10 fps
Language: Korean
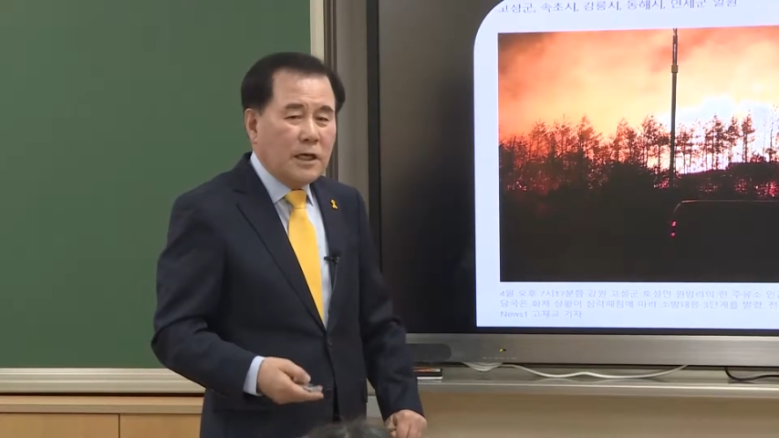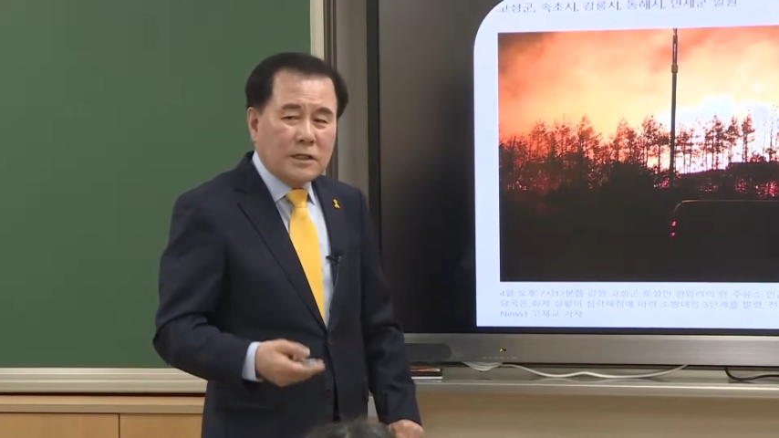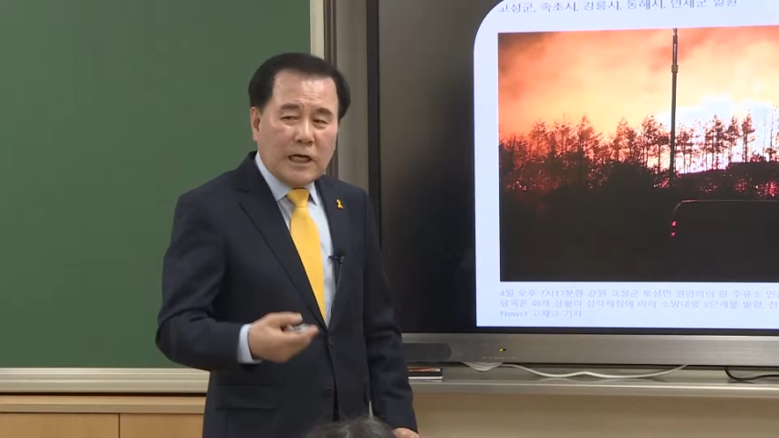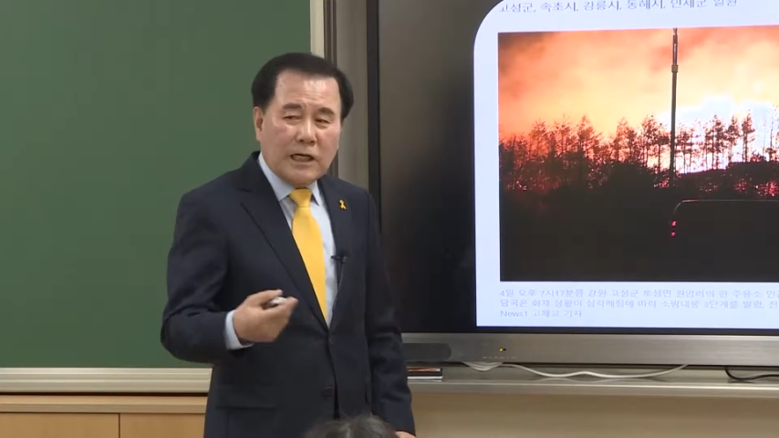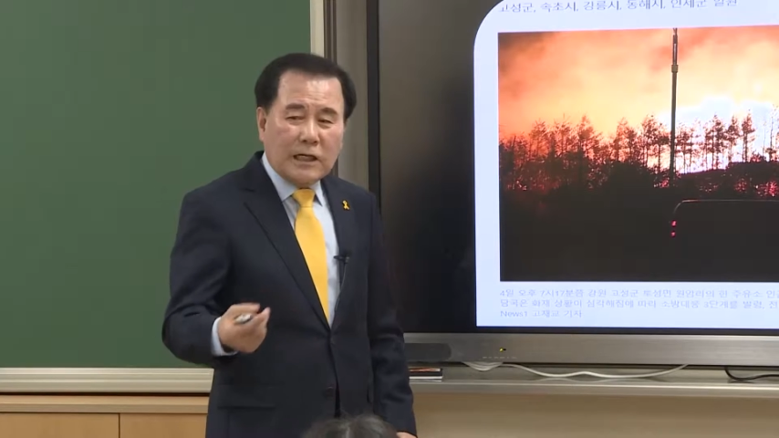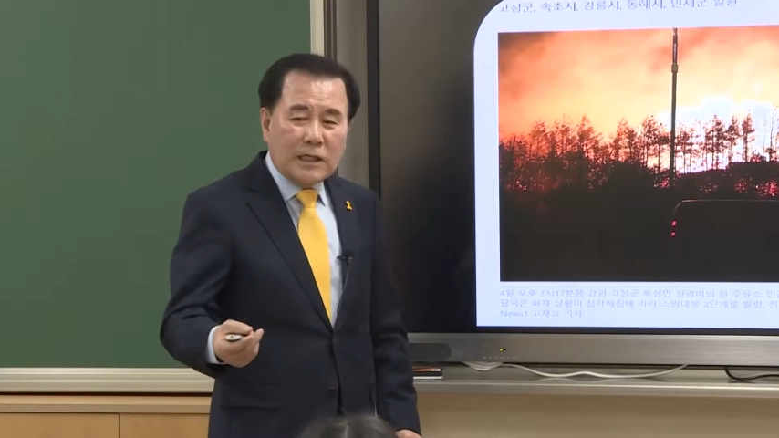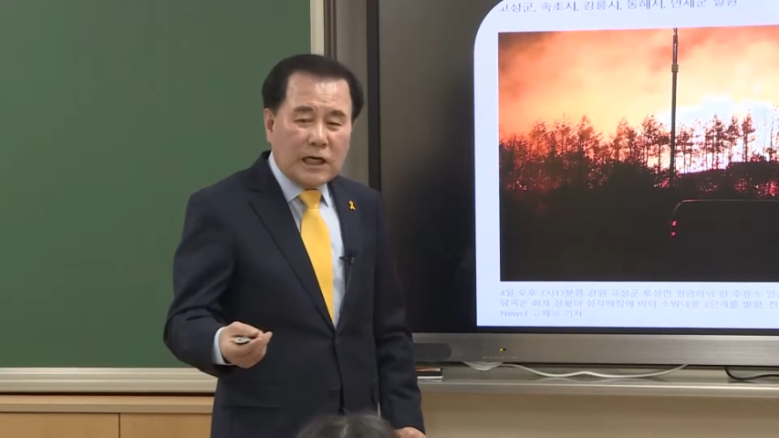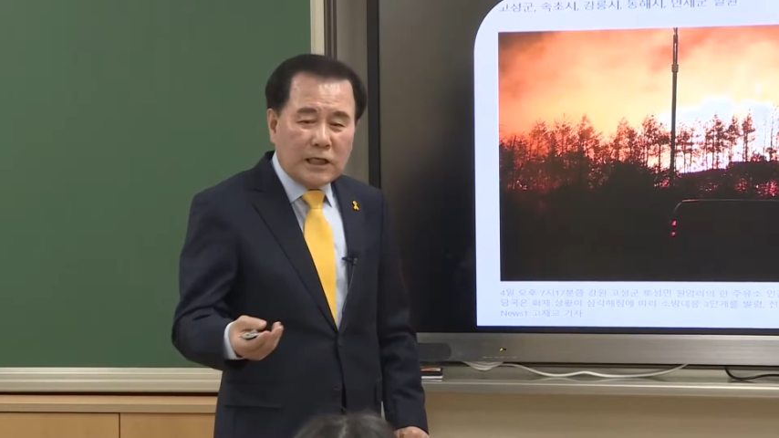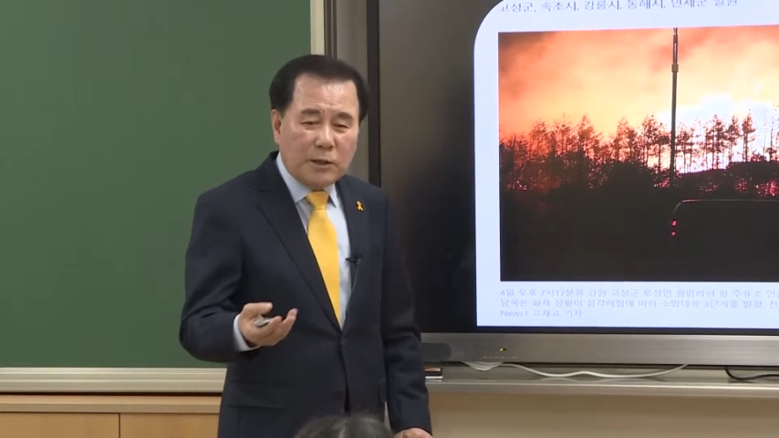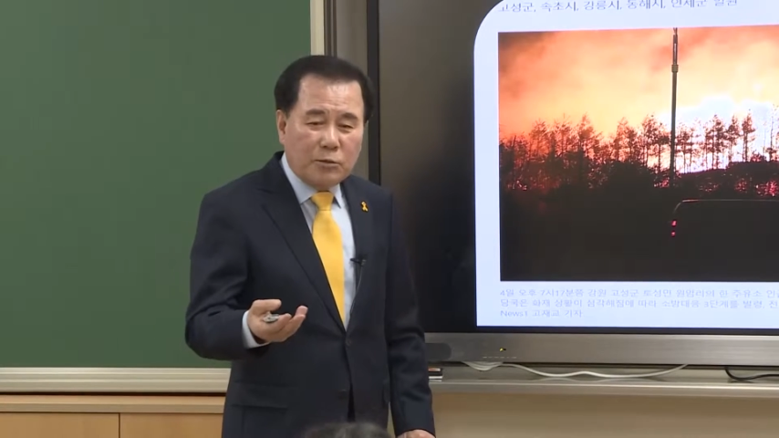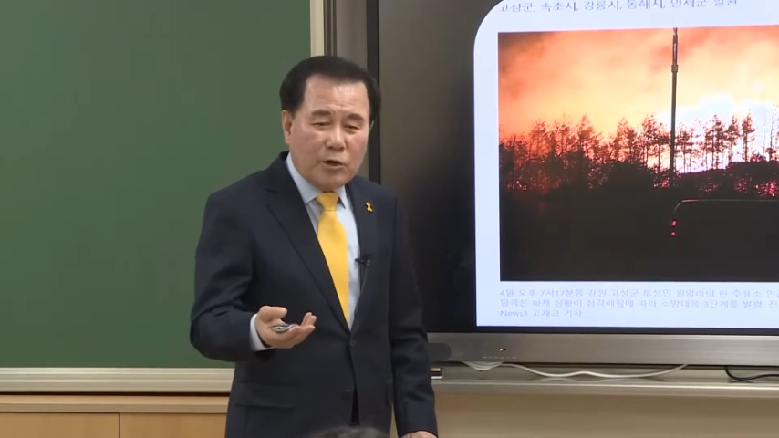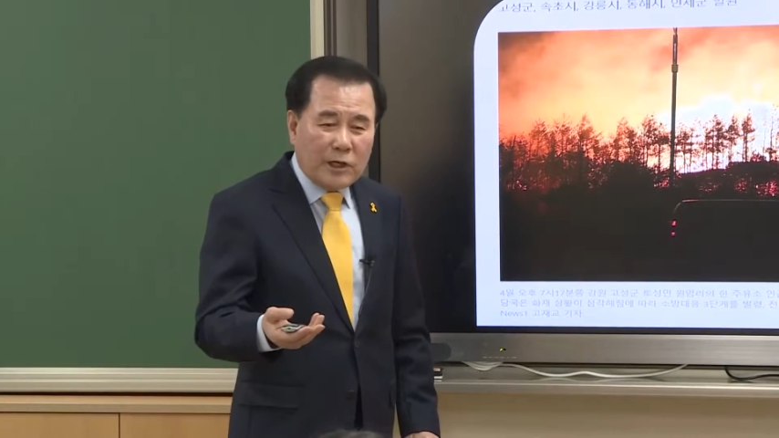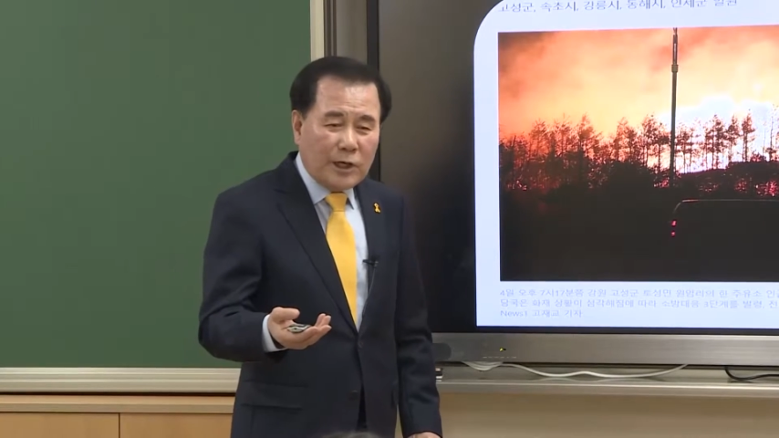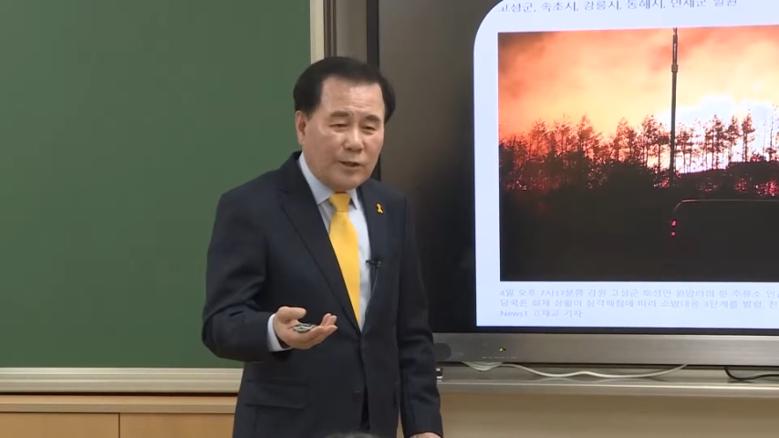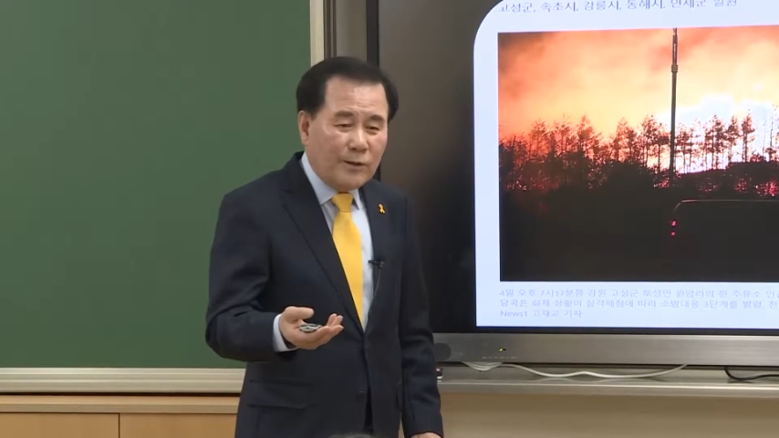재난이라는 게
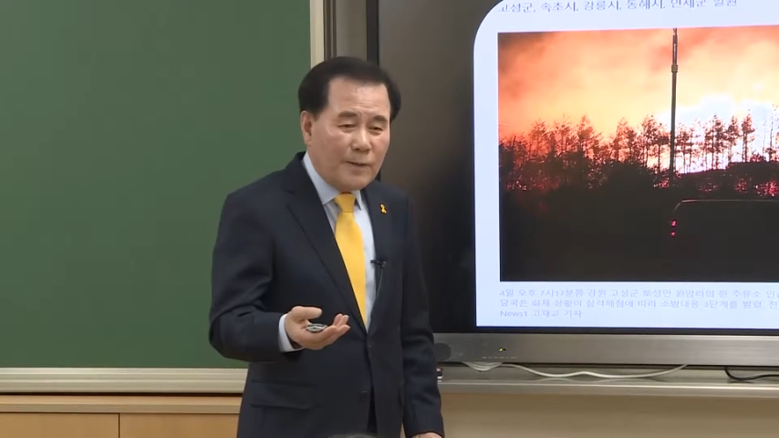뭘까요?